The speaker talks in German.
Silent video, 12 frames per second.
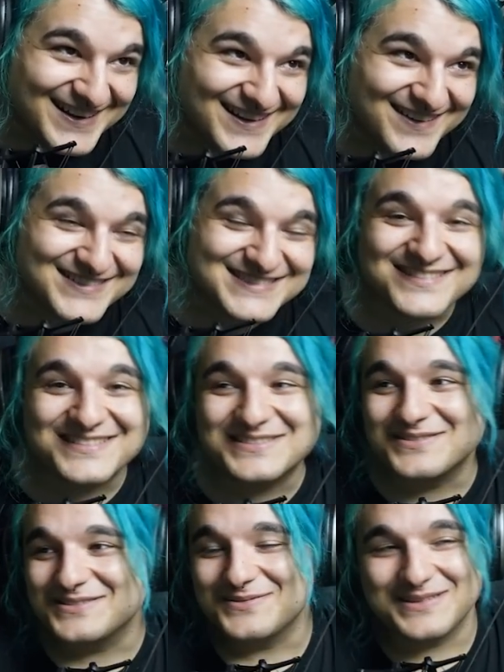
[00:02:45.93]
also,
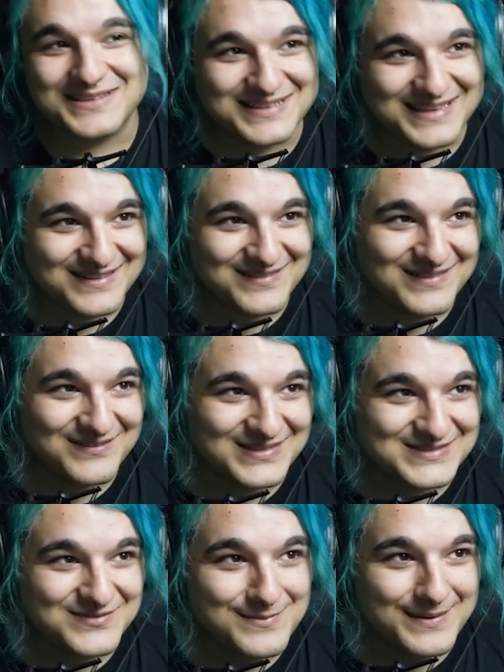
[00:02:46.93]
also ich,
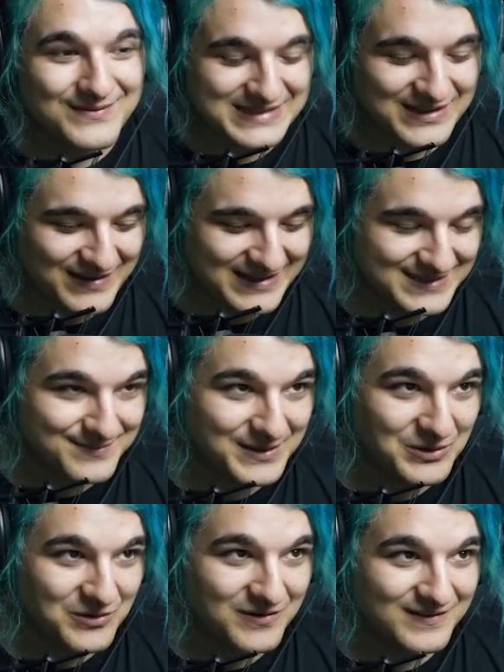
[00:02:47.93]
was will man, was erwartet man
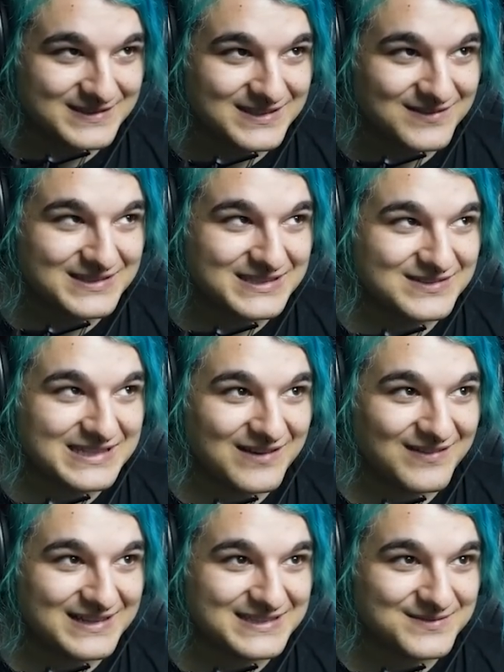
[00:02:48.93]
noch? Wisst ihr, wisst ihr, was
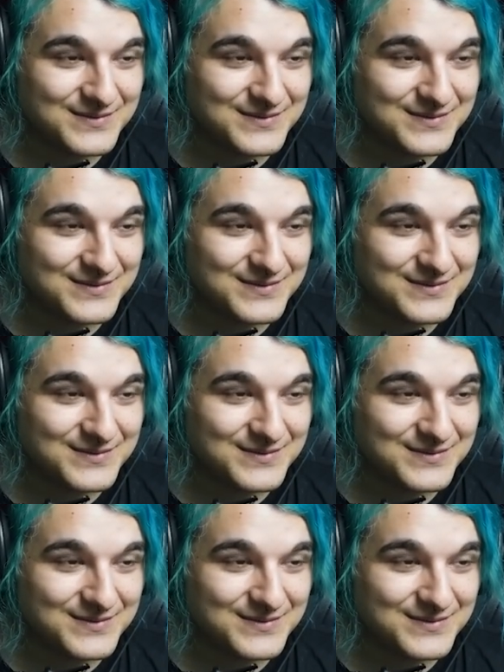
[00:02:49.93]
erwartet